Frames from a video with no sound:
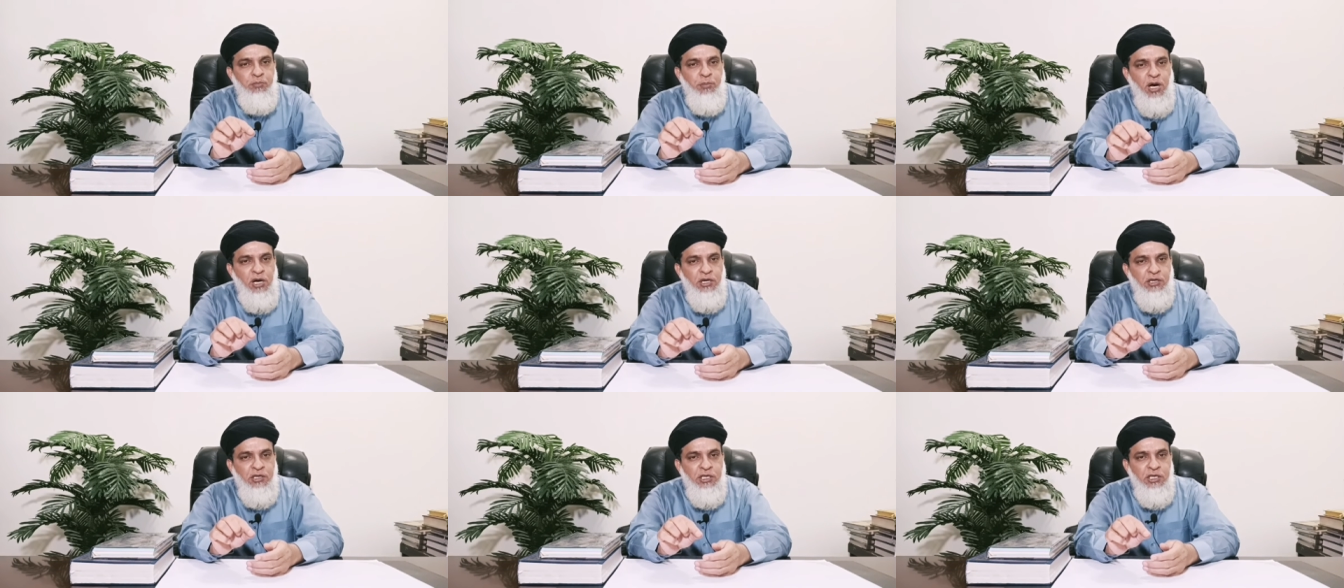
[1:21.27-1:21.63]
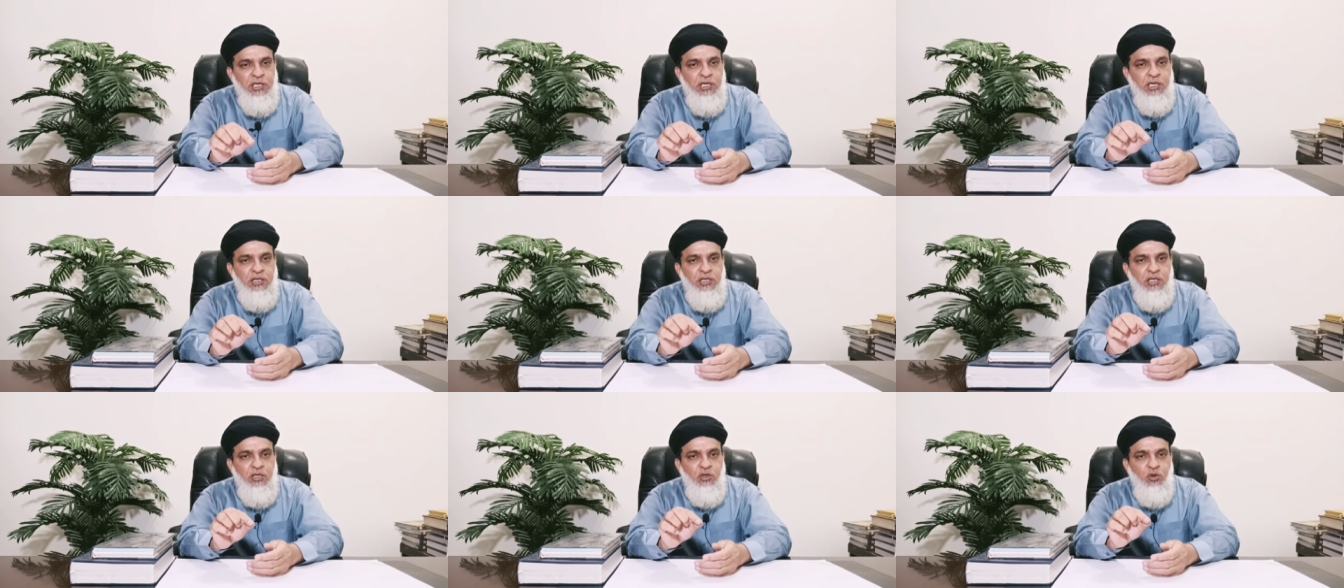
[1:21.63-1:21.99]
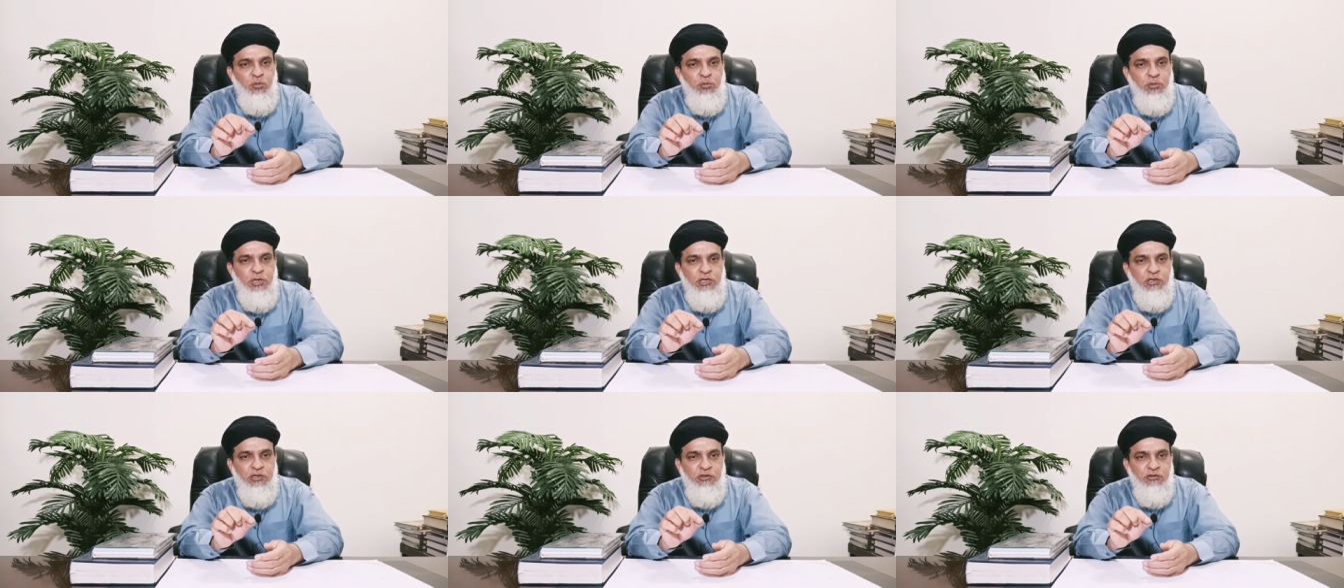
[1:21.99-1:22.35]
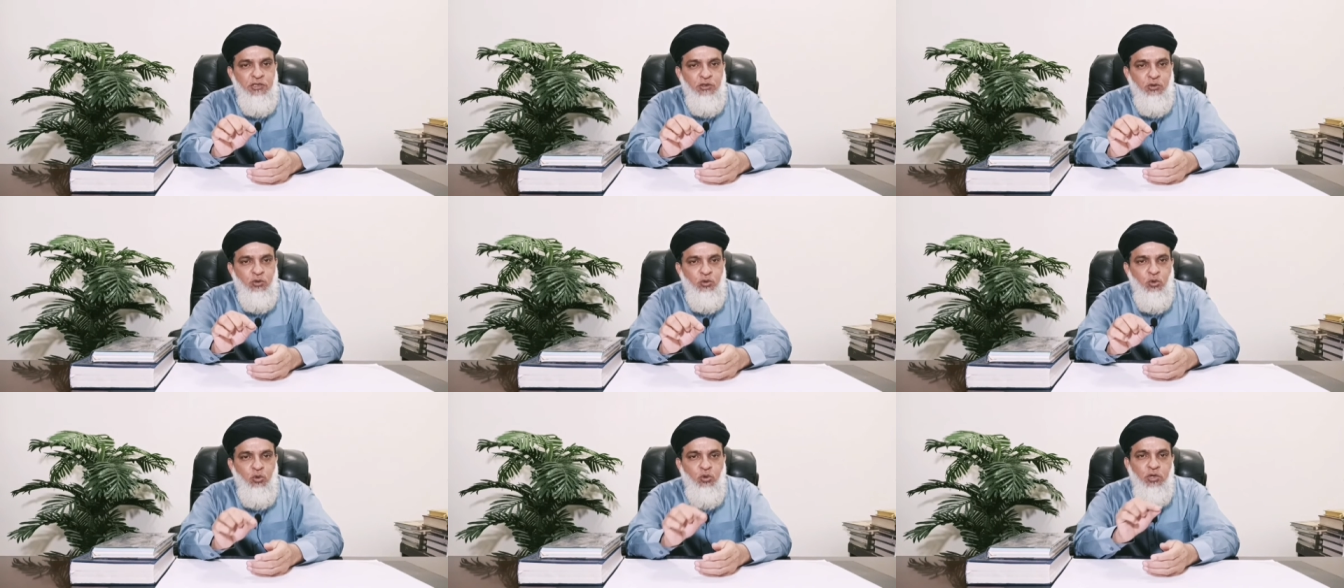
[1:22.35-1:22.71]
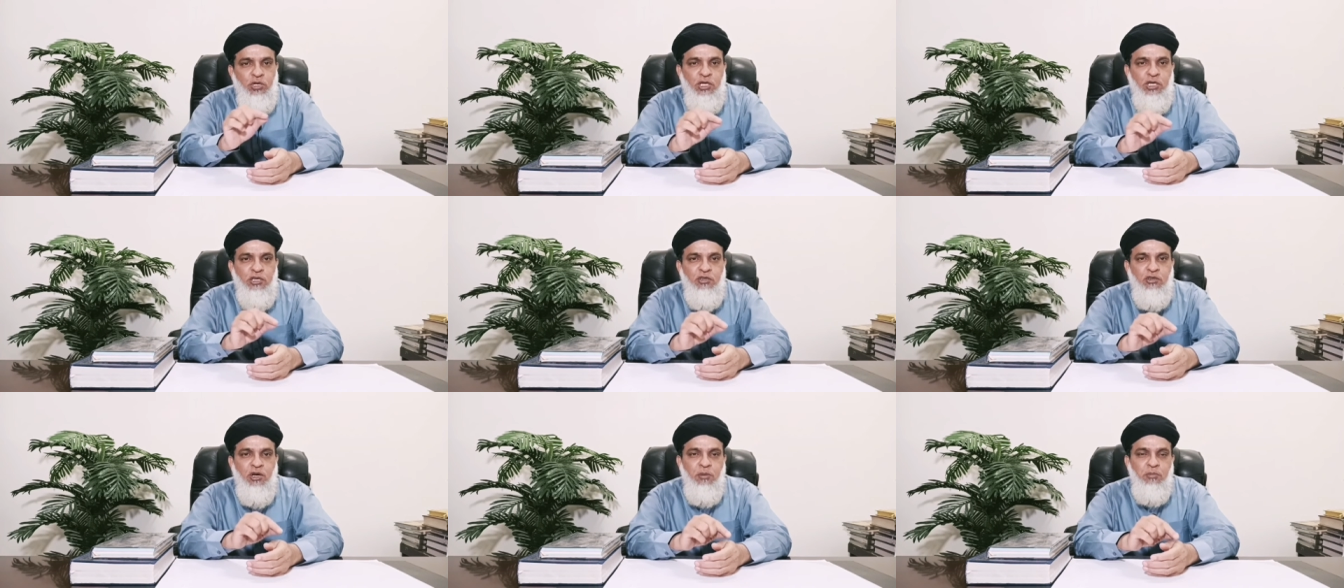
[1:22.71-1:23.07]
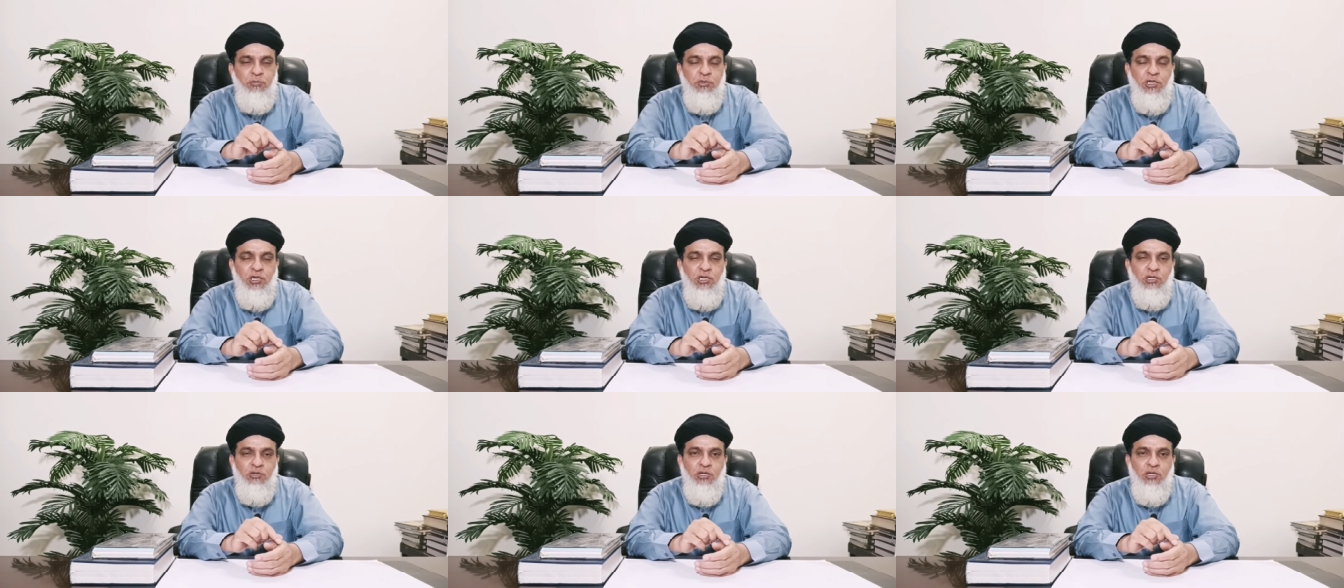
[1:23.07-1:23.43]
पाकी के दिनों में जैसे तोहर के
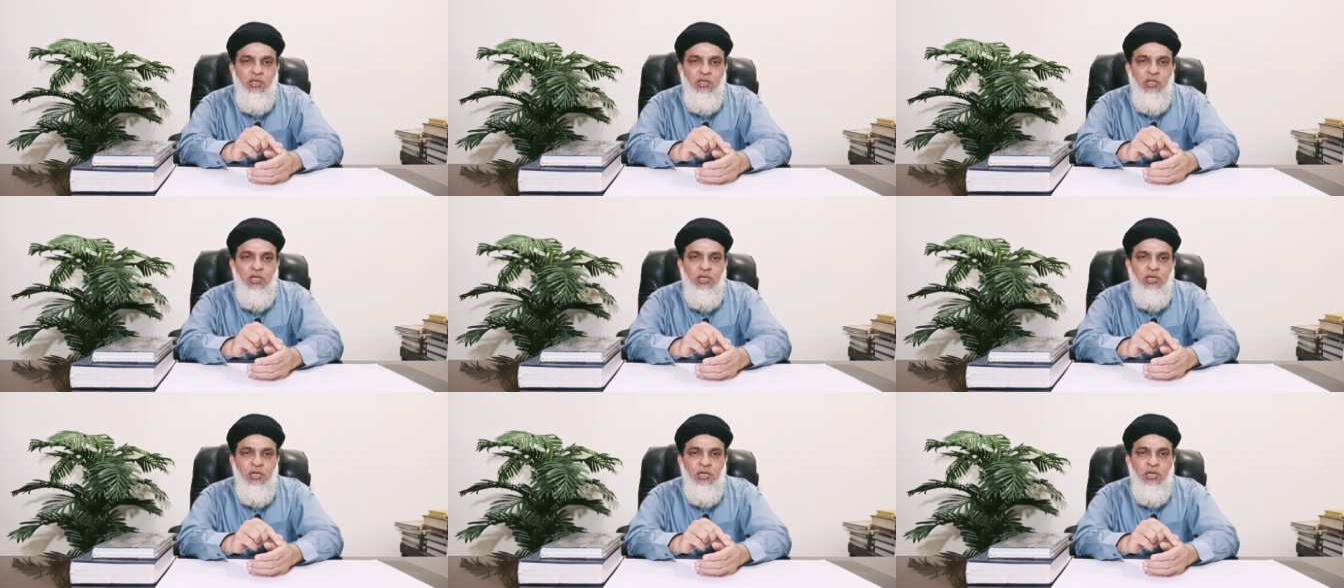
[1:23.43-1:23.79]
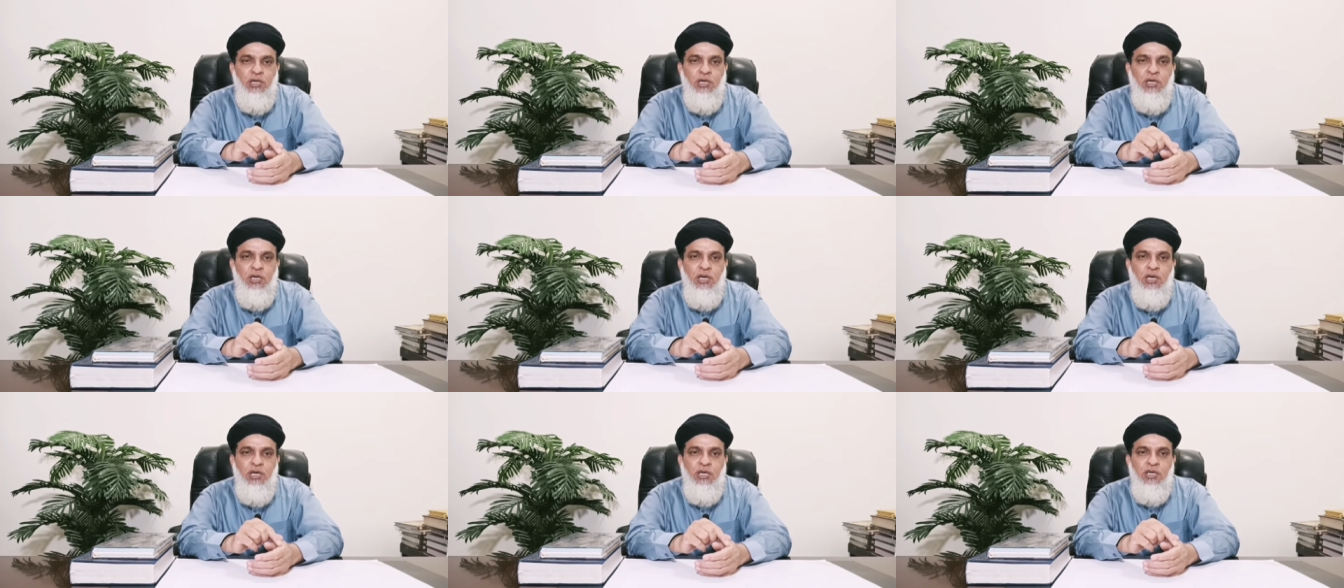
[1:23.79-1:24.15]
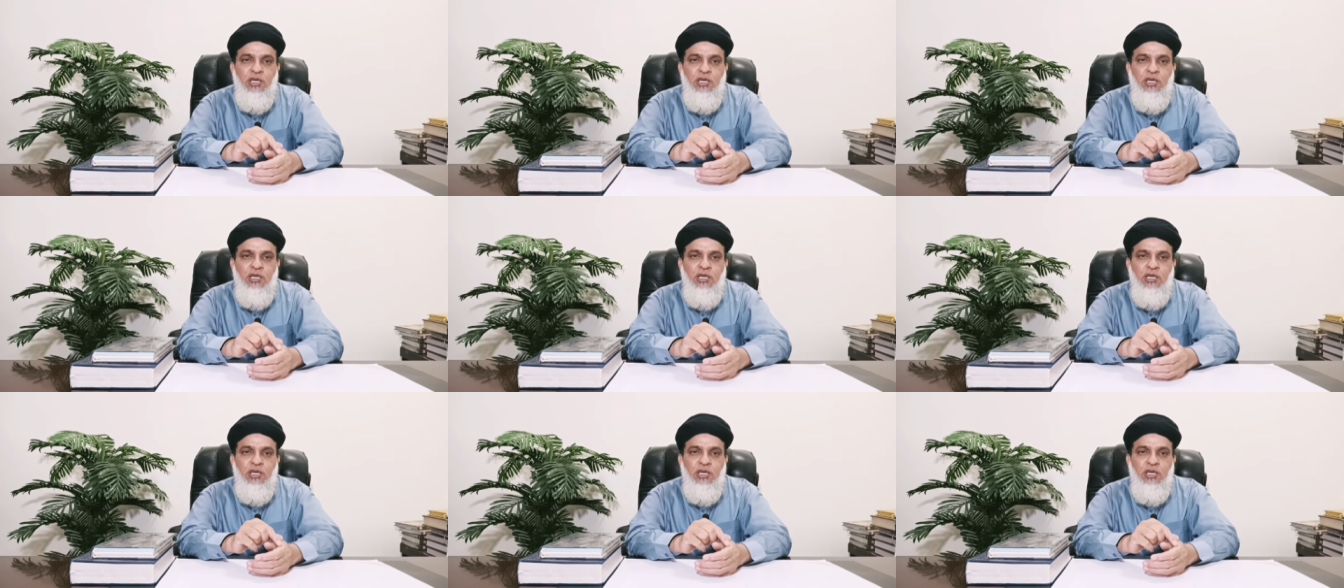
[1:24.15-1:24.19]
याम कहा जाता है